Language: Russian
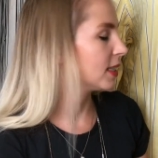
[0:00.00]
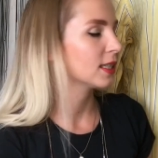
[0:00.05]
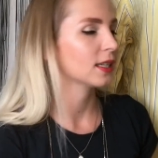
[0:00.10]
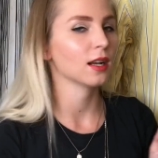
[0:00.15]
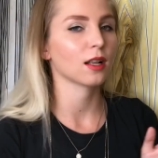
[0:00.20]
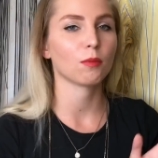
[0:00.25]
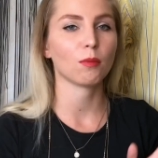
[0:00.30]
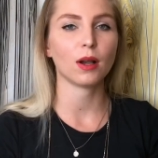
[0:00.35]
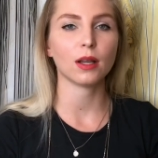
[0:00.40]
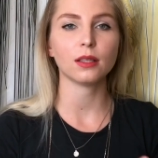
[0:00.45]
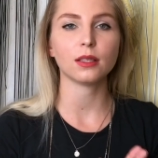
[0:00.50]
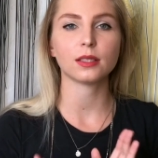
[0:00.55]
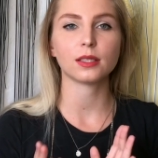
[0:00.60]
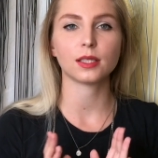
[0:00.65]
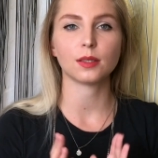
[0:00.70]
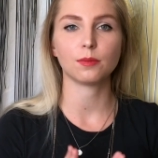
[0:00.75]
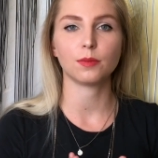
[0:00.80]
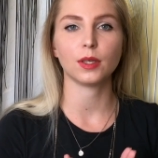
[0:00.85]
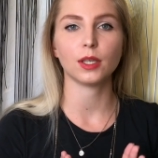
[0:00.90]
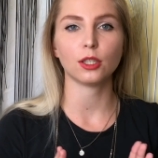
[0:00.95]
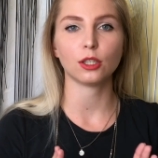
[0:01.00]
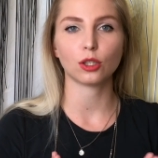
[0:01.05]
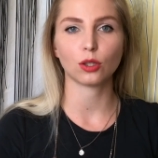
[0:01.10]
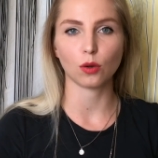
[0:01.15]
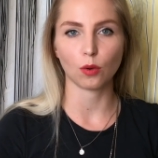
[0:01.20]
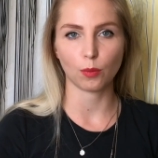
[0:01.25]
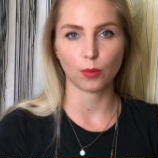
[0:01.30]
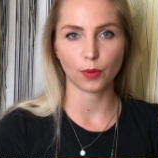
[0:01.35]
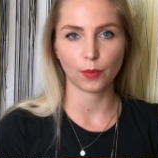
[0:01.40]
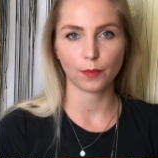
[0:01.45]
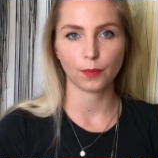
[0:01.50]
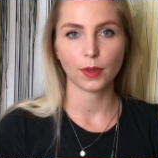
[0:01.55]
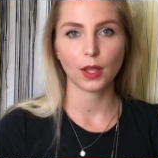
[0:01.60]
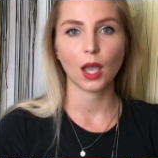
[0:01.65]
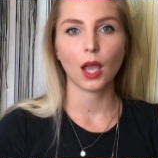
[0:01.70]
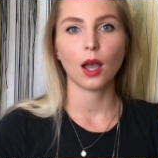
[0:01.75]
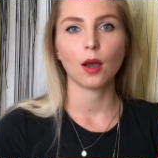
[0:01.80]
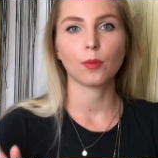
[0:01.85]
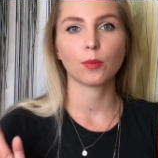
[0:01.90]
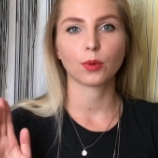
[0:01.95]
есть карман, себе топ.
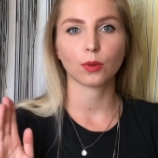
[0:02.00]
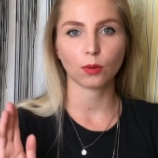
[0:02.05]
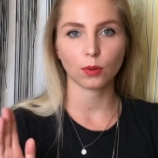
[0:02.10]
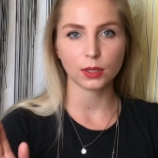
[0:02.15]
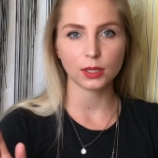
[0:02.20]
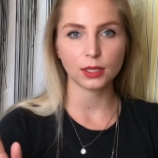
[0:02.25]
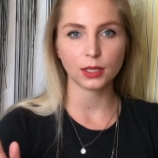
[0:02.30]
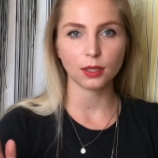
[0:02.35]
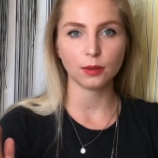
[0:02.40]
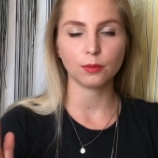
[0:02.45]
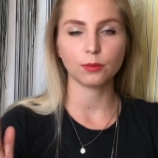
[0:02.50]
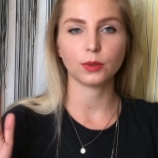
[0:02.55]
Просто